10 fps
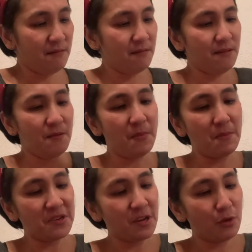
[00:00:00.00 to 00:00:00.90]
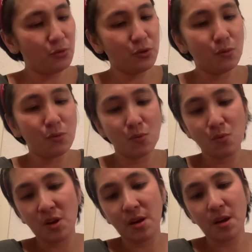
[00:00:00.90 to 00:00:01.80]
Hindi pa masyado
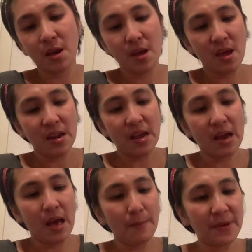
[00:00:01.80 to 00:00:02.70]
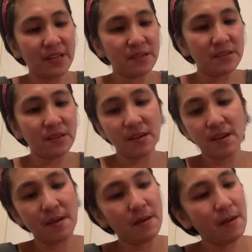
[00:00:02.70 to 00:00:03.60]
sigurong na uh, nagamit kasi
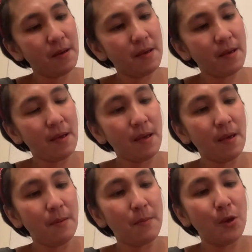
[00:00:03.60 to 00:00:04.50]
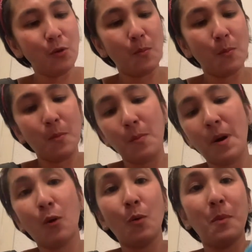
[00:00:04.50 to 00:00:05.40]
medyo
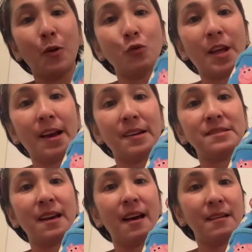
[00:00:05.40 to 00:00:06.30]
bago-bago talaga siya.